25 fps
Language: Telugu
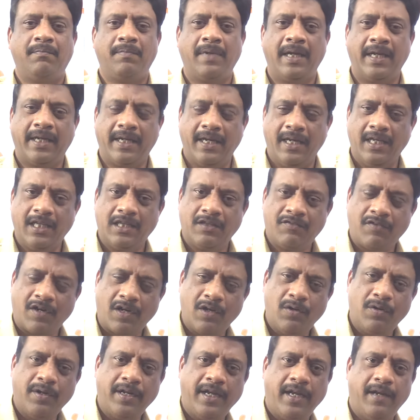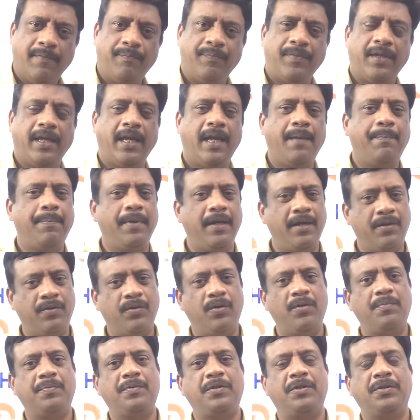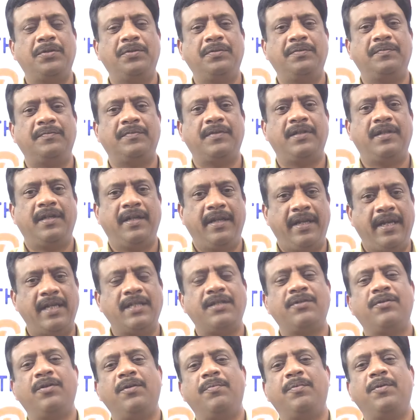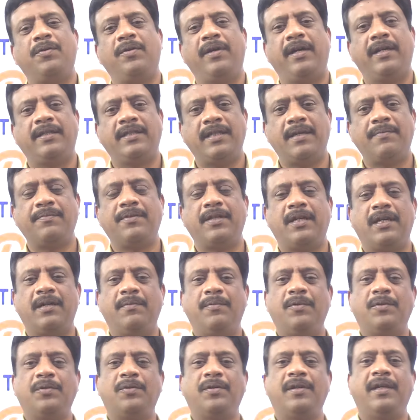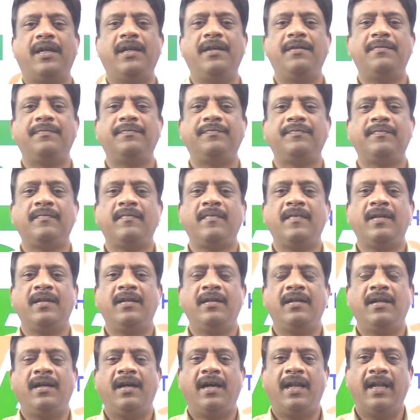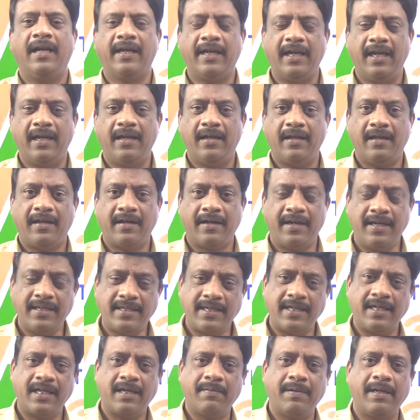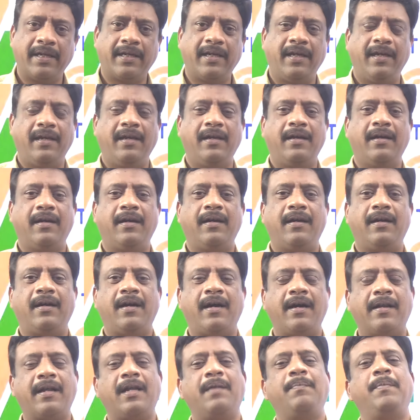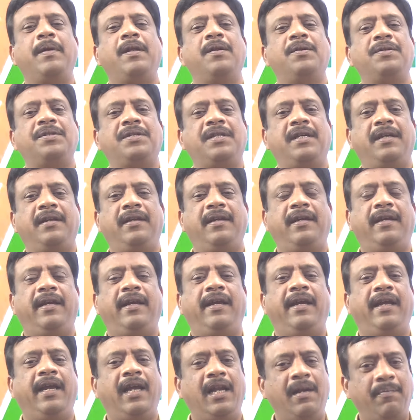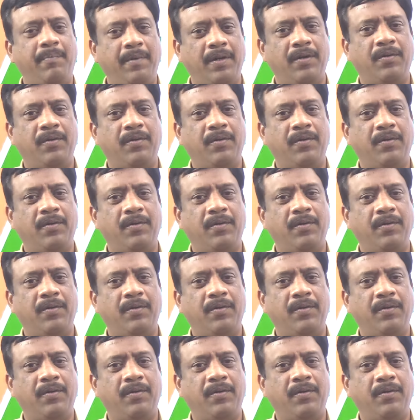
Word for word: మనకి త్వరలోనే ఏపీ గ్రూప్ టూ టీఎస్ గ్రూప్ టూ ఎగ్జామ్ జరగబోతున్నాయి అలాగే రీసెంట్గా మనకి ఆర్ఆర్బీ నుంచి ఏఎల్పి